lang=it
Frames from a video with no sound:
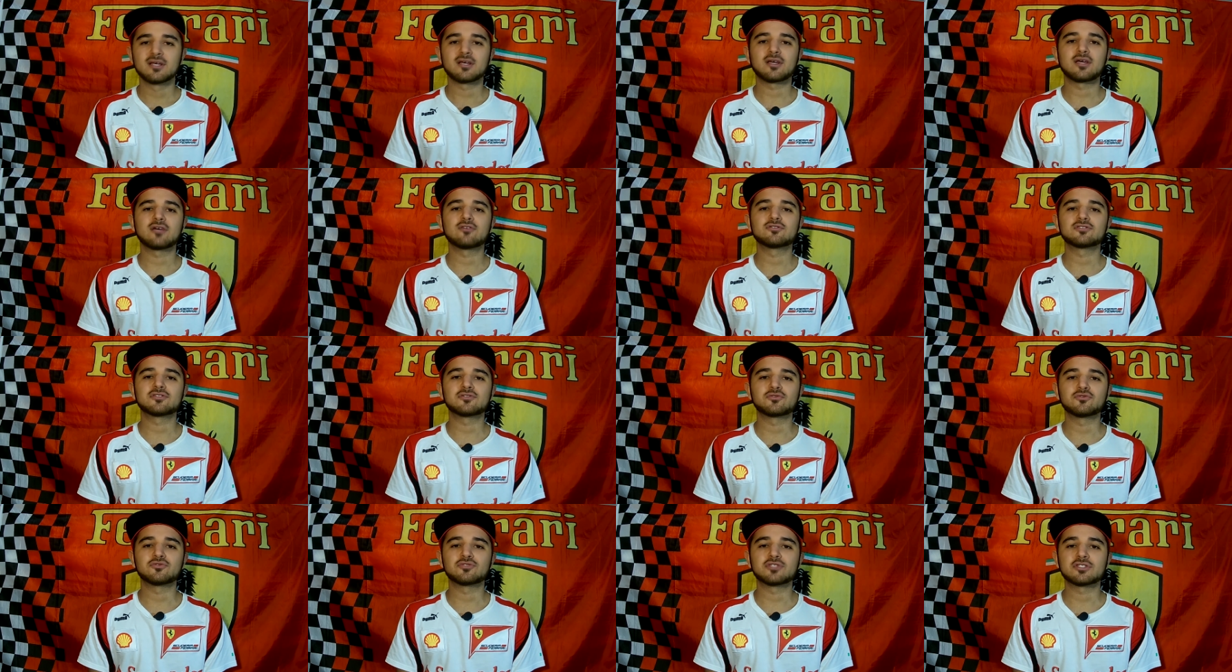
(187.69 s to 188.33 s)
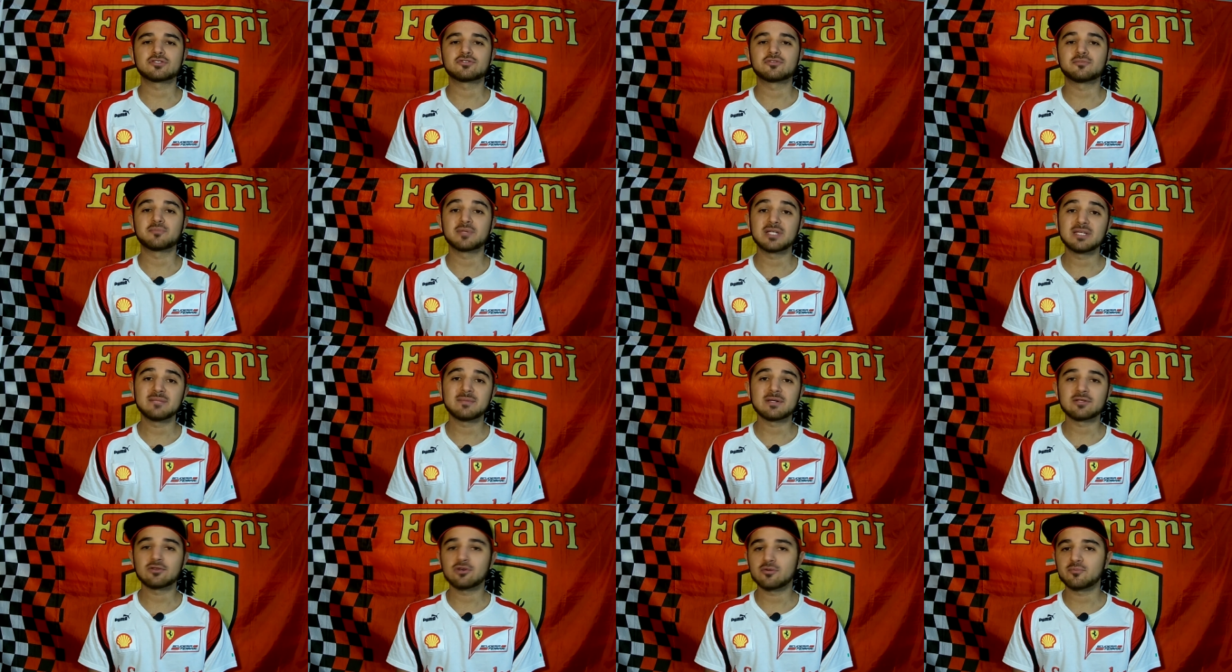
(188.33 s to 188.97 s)
che cosa è successo
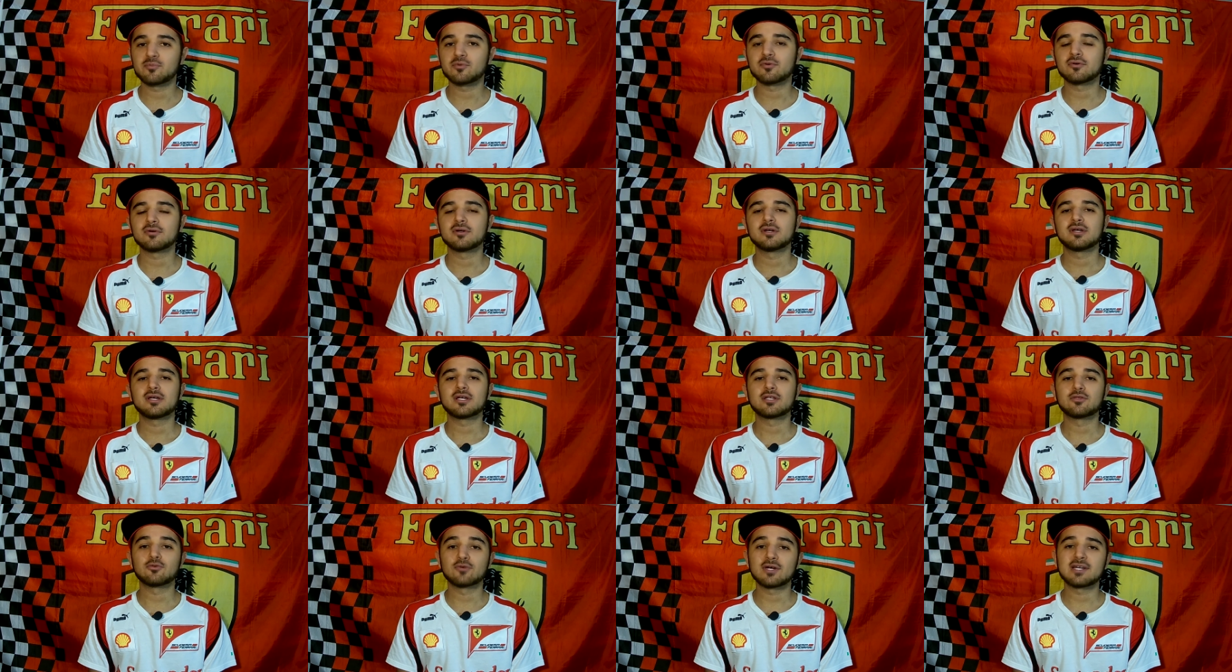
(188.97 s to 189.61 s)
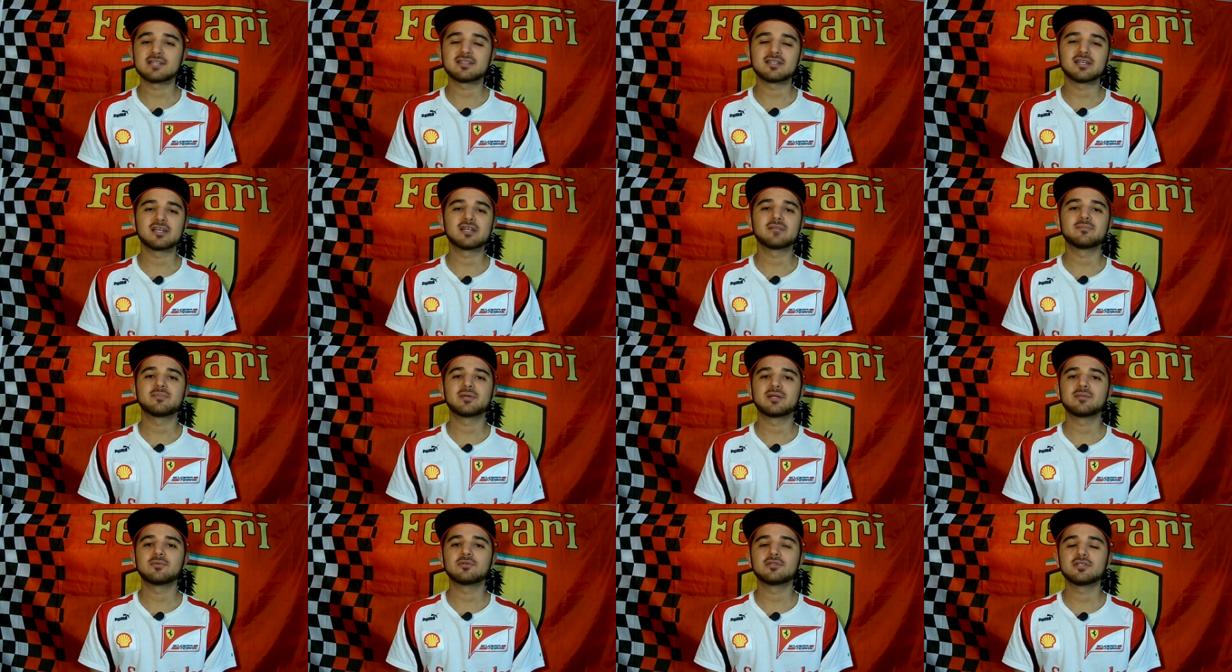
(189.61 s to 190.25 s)
prima, dopo e durante il
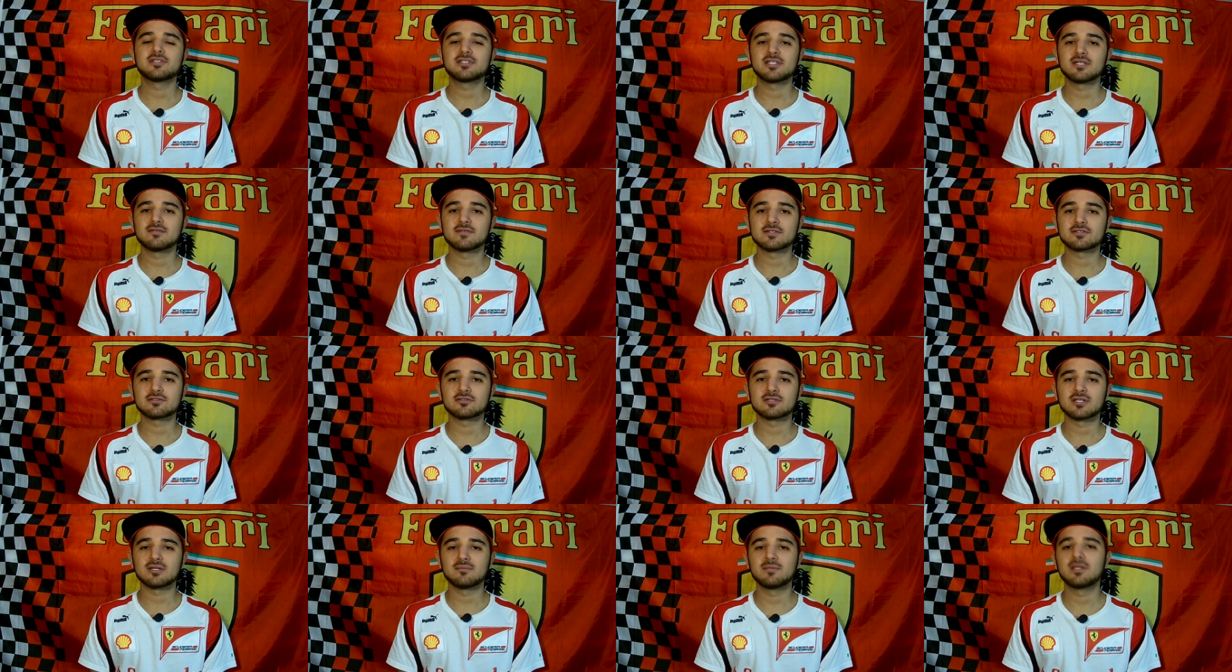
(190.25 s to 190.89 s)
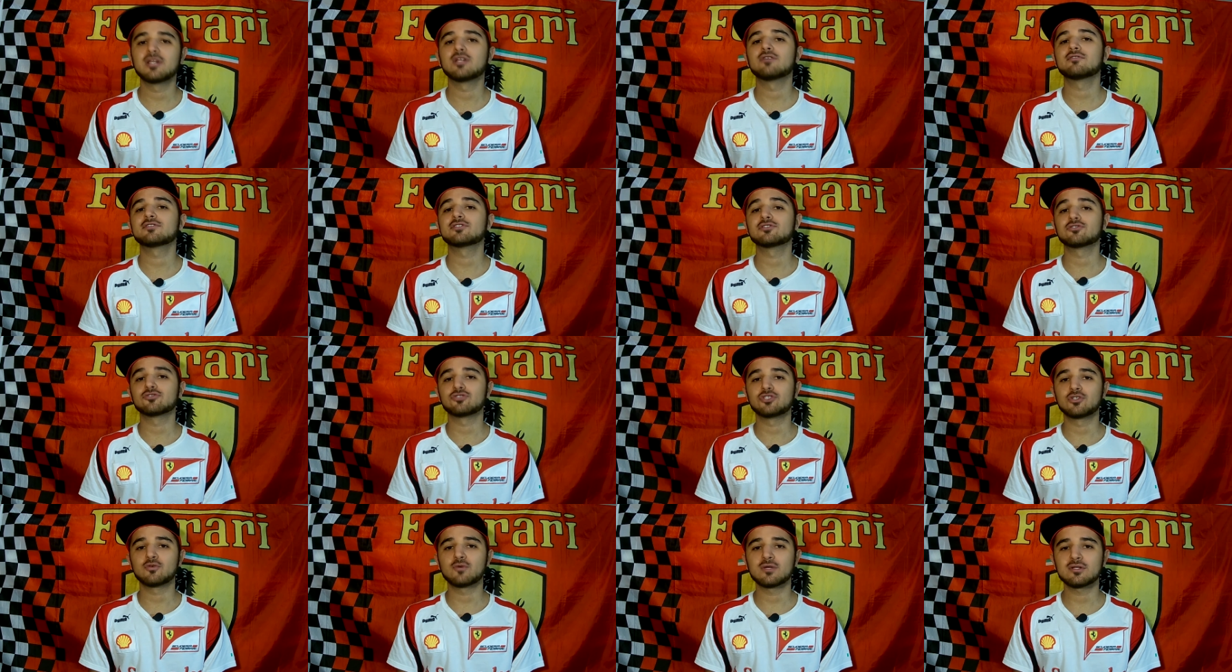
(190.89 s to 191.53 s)
Gran Premio di Silverstone del
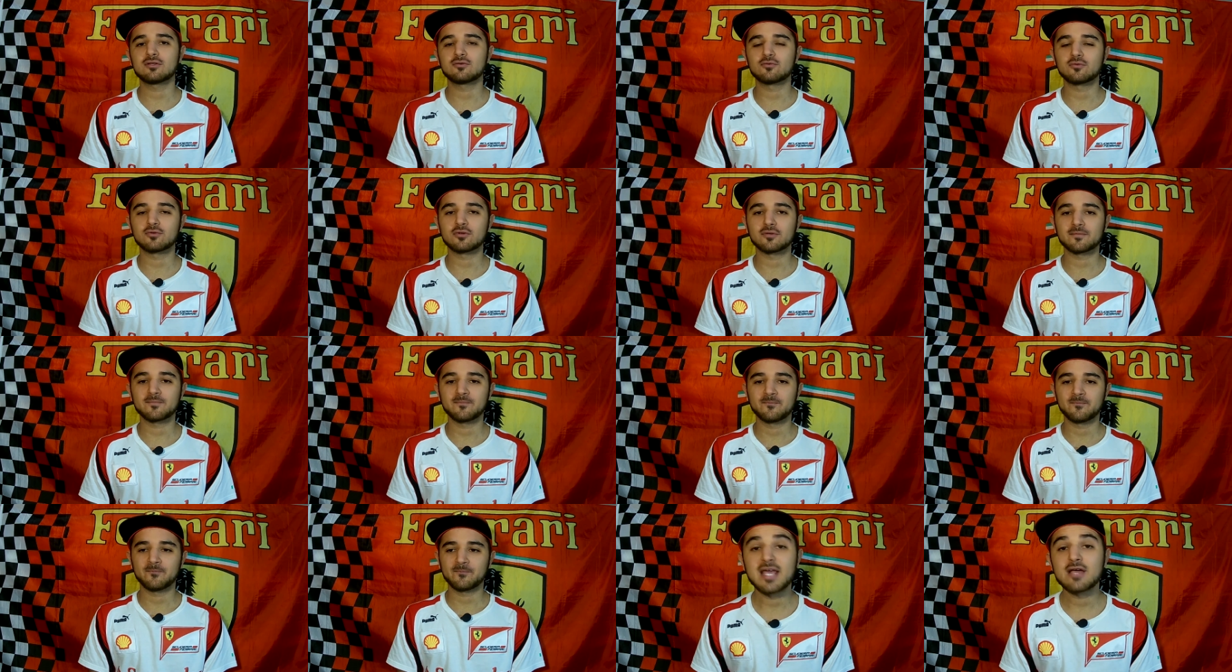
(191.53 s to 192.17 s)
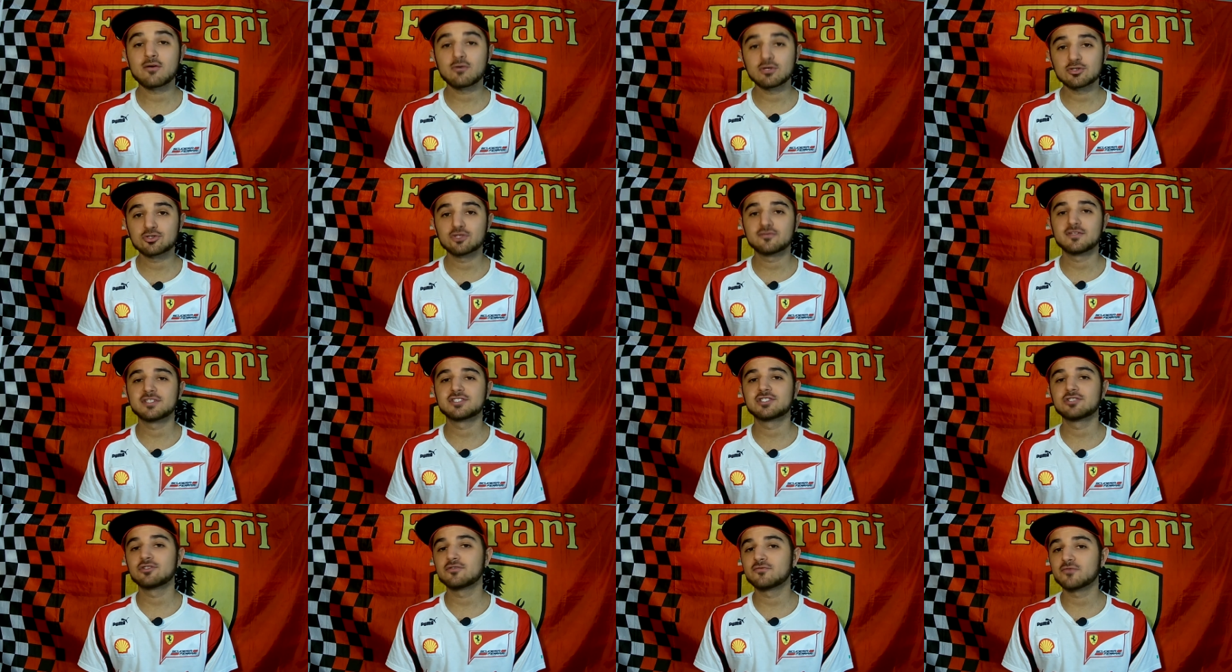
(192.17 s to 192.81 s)
1951 e in questo
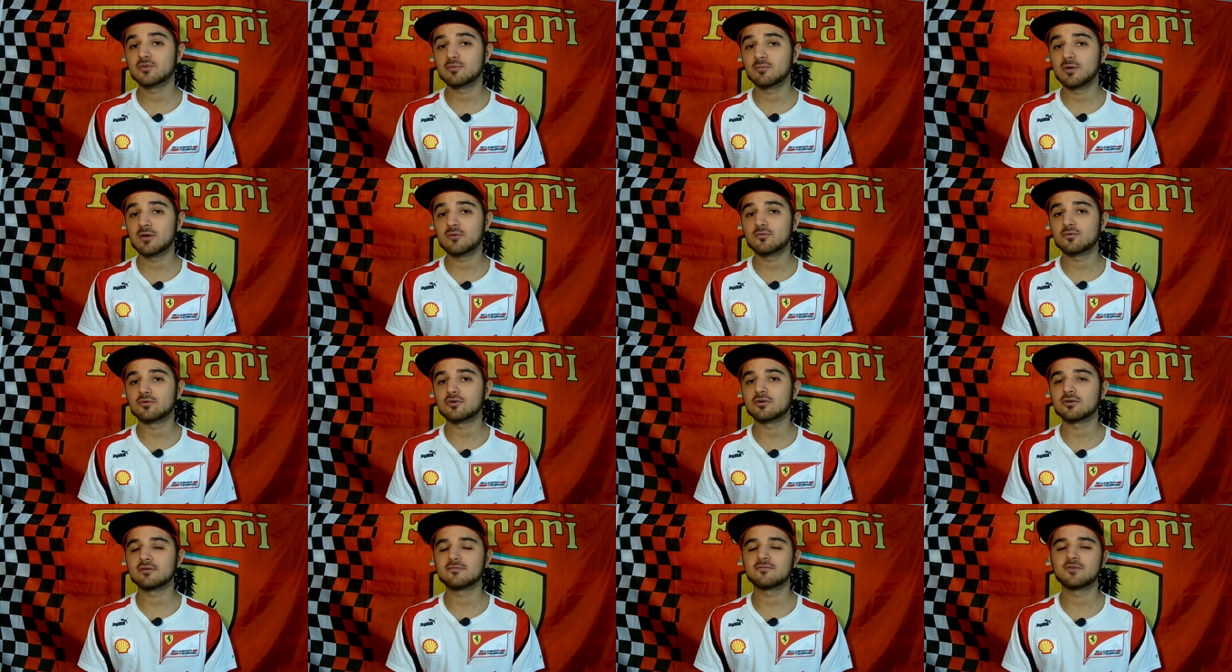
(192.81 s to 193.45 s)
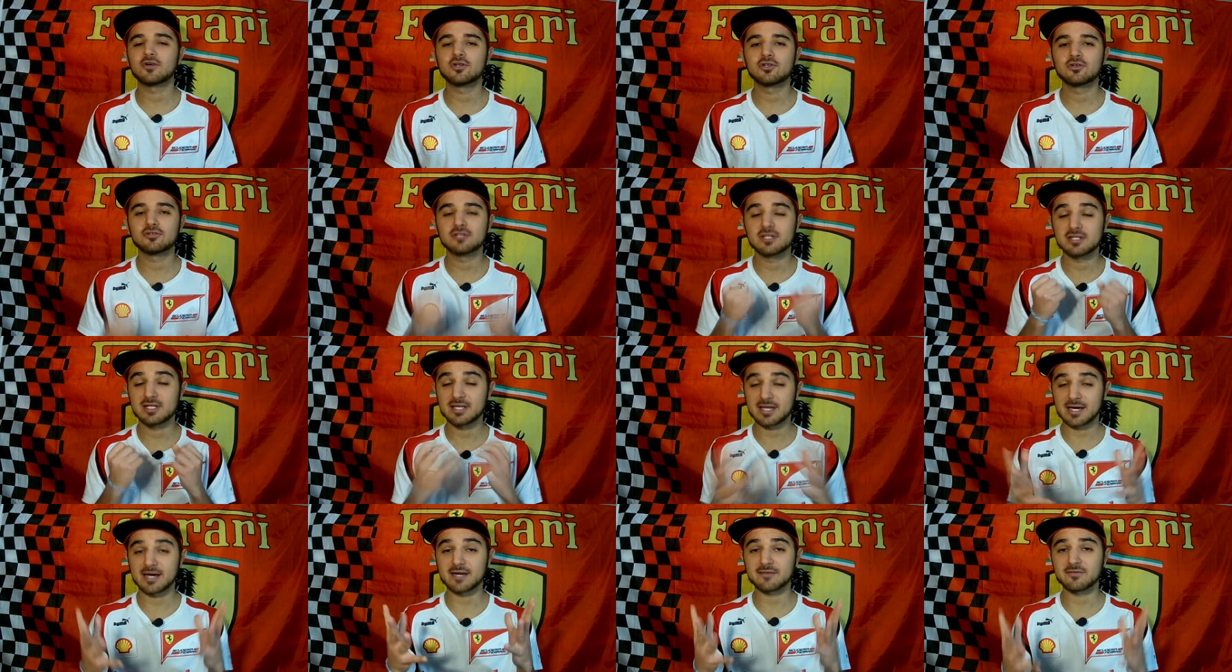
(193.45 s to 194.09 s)
Viaggiando in Formula 1 voglio
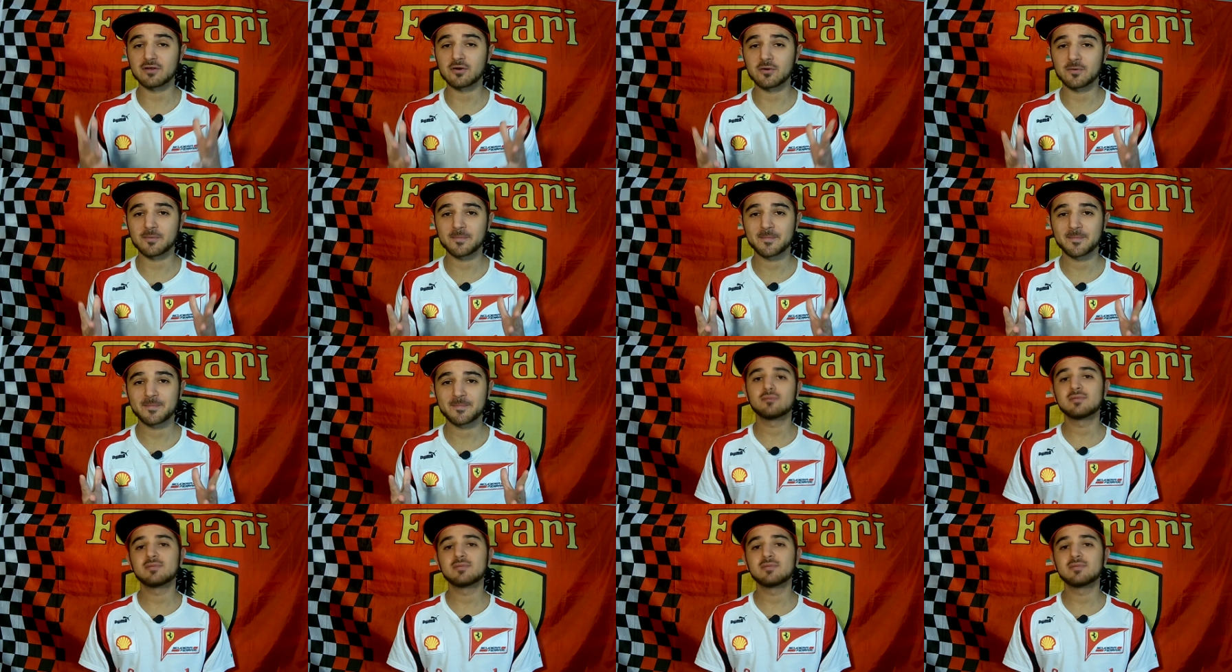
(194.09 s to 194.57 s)
dedicarvelo.